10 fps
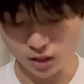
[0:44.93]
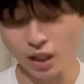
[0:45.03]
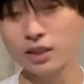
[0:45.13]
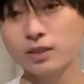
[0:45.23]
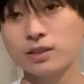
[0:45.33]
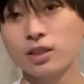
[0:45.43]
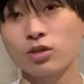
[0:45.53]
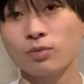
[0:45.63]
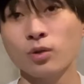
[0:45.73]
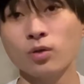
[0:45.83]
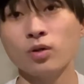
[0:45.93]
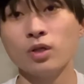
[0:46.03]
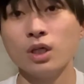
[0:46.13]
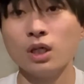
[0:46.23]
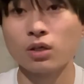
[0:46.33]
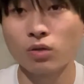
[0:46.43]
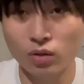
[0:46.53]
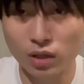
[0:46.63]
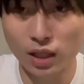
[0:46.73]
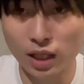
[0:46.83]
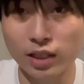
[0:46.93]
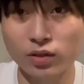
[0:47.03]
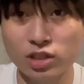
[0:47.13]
なんですけれども、今回の